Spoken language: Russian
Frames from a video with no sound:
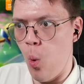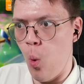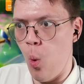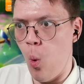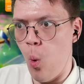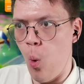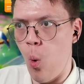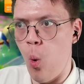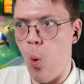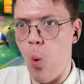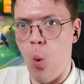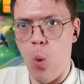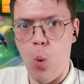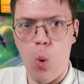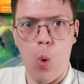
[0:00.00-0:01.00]

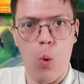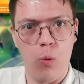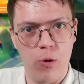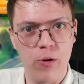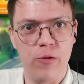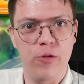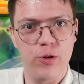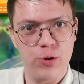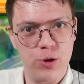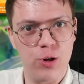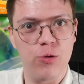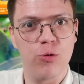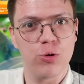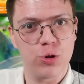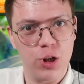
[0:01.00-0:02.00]
Ого-го, вы видели
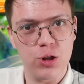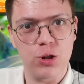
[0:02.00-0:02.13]
вот